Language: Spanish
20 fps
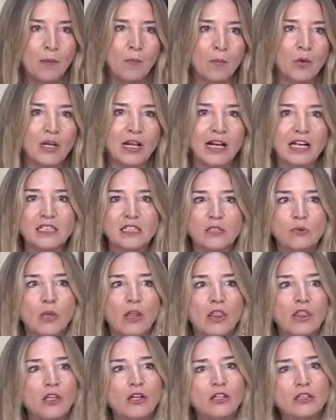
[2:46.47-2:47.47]
Porque la
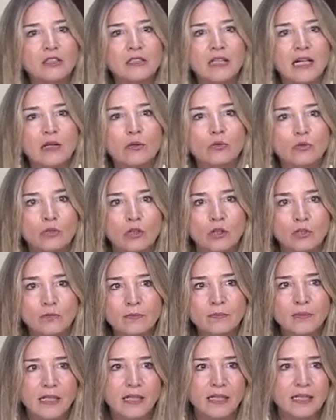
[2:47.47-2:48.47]
situación del
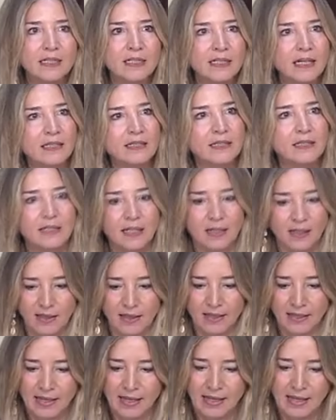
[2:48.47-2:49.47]
uno y de Sánchez
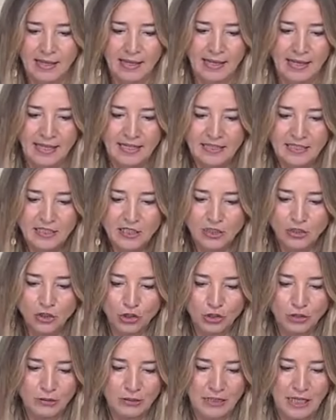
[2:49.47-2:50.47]
es
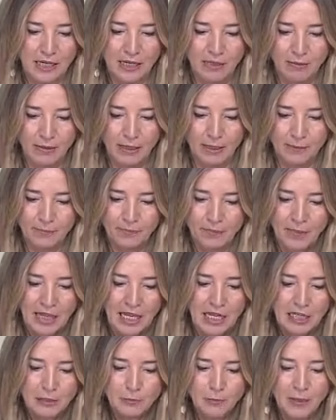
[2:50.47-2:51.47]
insostenible.
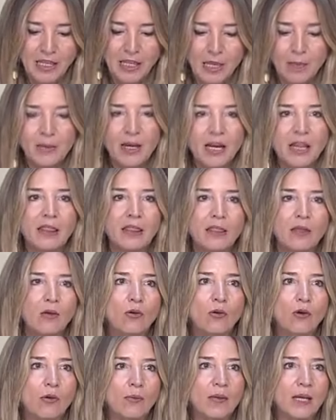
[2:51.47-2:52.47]
España merece
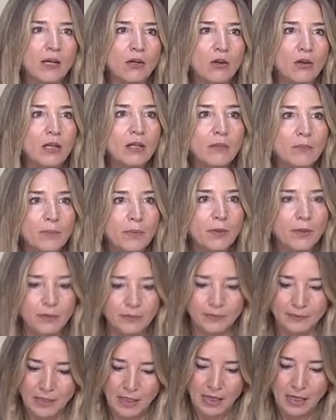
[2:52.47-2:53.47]
un gobierno
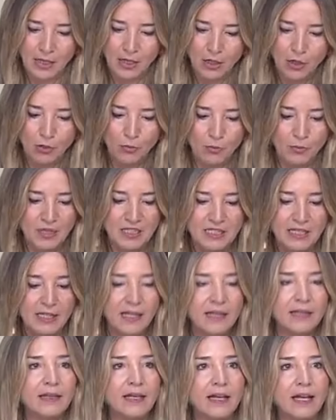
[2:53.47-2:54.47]
limpio y un
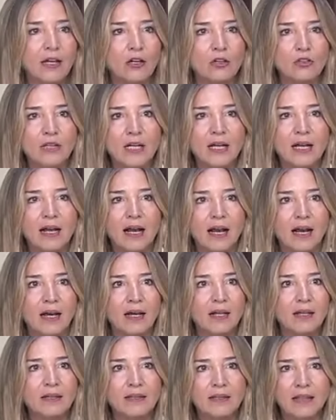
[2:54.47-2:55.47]
presidente que no
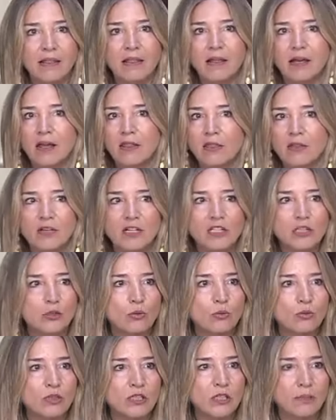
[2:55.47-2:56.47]
tenga dedicación
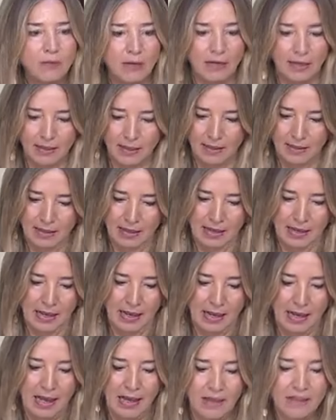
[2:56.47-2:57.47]
exclusiva
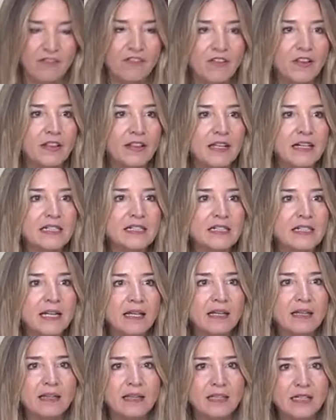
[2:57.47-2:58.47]
a
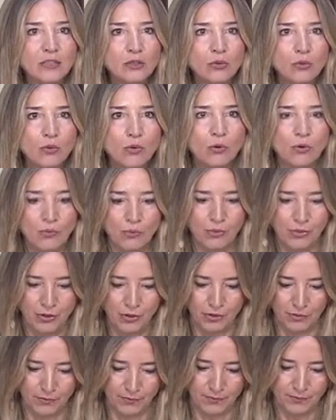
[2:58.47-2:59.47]
defenderse de su
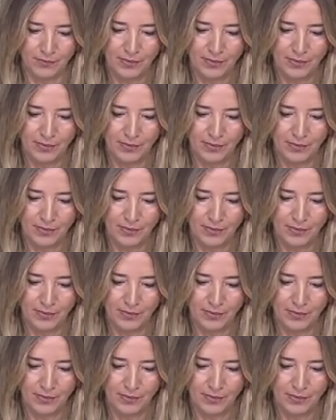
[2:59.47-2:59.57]
corrupción.